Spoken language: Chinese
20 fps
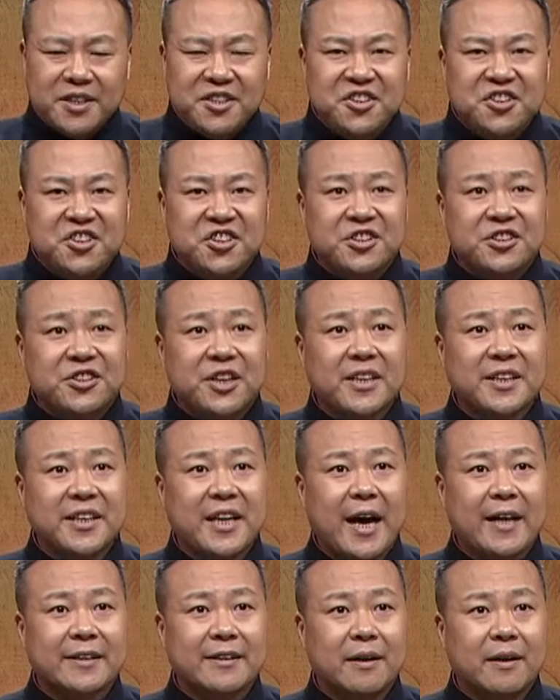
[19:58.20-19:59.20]
很紧张的
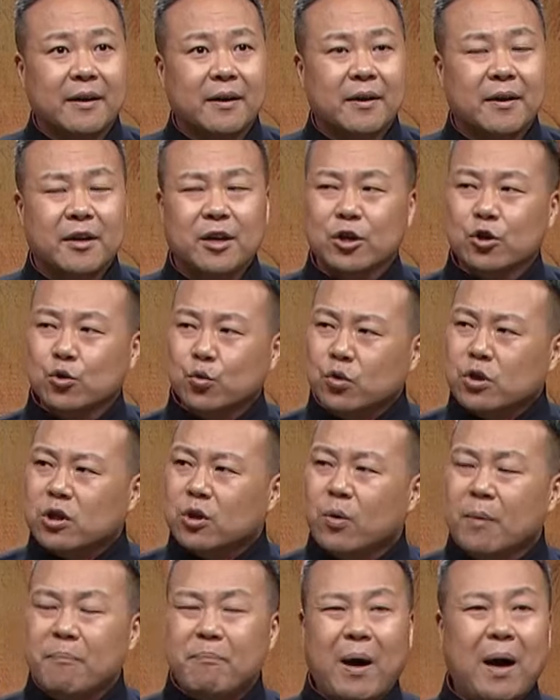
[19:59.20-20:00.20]
样子。主使
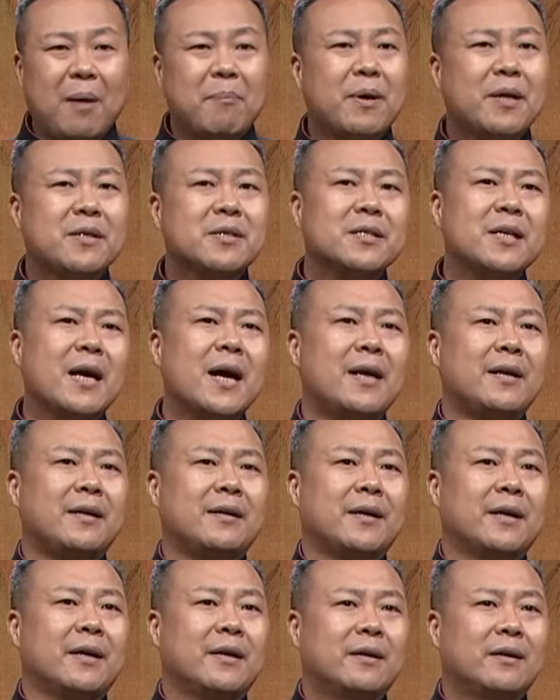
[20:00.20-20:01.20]
官旁边站
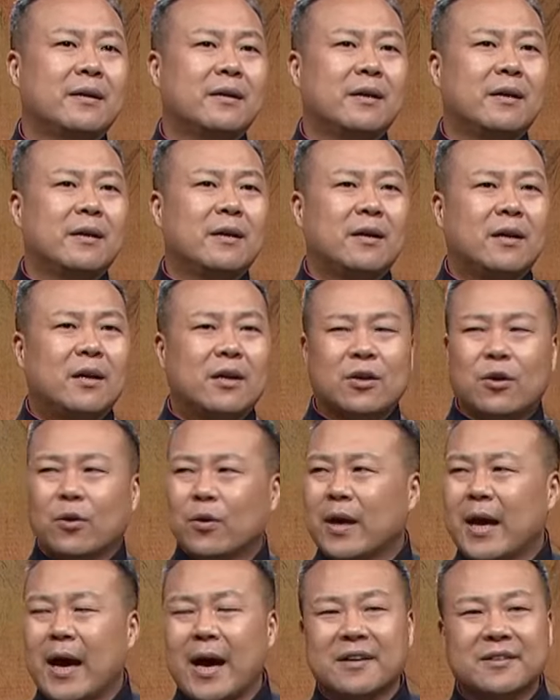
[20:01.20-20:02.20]
着
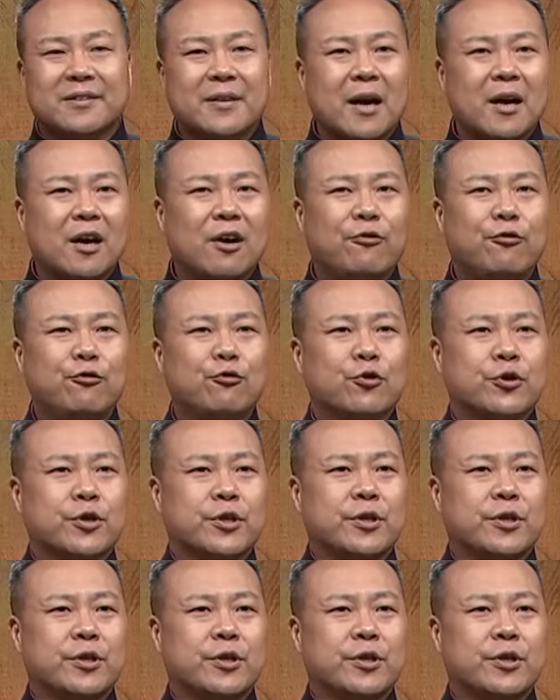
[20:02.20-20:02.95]
有两三个副